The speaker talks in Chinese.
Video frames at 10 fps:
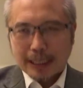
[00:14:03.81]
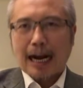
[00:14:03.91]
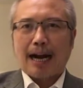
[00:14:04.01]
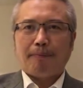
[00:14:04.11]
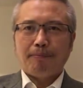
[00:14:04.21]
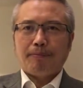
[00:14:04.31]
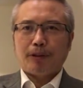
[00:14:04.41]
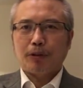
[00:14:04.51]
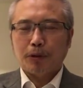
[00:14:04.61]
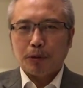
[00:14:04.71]
赶
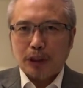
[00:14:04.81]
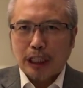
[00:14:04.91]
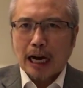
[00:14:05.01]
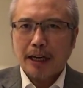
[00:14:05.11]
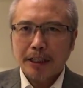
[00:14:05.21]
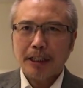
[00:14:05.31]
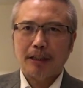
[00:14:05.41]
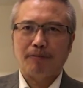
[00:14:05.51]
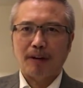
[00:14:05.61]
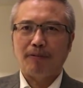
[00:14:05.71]
就是用强硬
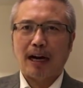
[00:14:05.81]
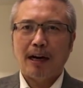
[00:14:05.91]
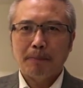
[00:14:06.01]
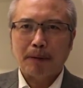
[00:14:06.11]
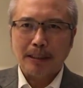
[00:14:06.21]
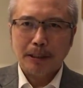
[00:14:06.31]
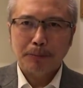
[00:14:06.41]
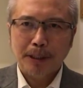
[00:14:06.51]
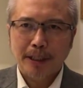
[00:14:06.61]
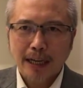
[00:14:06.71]
的方法把这一
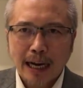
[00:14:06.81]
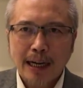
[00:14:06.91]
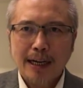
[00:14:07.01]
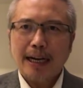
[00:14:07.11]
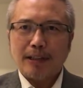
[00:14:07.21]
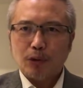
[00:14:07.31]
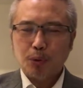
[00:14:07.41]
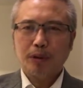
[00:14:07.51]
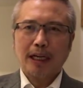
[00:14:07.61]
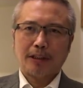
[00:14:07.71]
批人呢赶
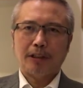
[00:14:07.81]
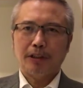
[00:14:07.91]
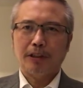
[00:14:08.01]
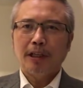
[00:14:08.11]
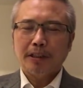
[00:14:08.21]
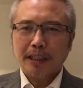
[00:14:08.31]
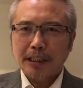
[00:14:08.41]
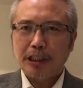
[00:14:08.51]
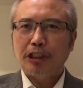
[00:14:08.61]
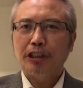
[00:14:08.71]
出大城市。这
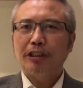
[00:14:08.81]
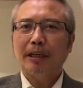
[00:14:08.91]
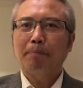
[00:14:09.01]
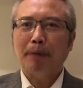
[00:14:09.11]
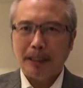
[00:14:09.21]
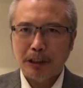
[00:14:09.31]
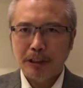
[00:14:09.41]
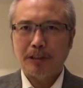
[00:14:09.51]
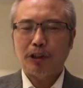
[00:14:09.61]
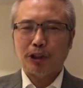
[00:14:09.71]
个已经在北
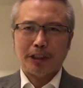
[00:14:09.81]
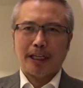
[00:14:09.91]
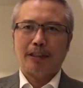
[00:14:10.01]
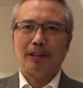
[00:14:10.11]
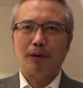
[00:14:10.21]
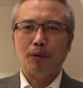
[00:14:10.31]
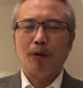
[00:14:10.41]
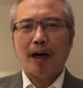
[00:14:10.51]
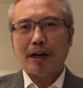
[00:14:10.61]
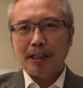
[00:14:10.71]
京试点成
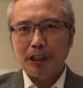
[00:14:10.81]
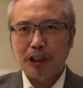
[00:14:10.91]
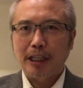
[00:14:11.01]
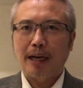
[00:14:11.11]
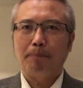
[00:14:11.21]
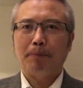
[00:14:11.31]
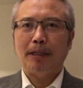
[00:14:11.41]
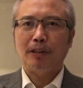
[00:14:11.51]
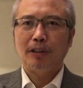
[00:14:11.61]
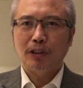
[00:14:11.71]
功。二零一七年，
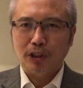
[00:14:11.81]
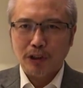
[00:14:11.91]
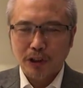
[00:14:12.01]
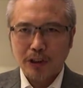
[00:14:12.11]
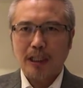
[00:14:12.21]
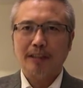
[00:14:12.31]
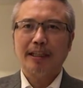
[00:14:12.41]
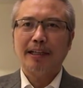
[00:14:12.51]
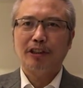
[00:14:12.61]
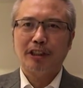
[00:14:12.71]
北京市市长
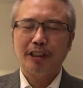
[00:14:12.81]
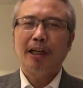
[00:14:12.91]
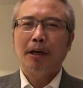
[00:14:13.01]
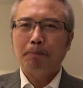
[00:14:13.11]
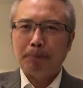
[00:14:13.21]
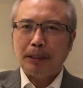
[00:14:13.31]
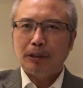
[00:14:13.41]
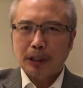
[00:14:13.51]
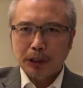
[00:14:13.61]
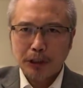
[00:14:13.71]
蔡奇
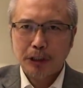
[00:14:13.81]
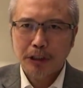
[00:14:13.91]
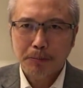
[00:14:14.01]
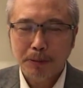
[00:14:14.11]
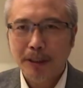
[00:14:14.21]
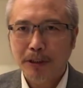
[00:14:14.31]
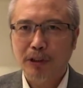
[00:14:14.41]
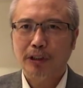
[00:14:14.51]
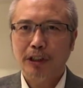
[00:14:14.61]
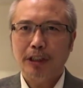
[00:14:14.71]
秉承习近平的
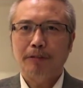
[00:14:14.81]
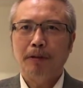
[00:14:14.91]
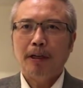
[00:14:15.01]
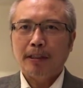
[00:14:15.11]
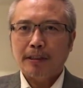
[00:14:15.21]
旨意，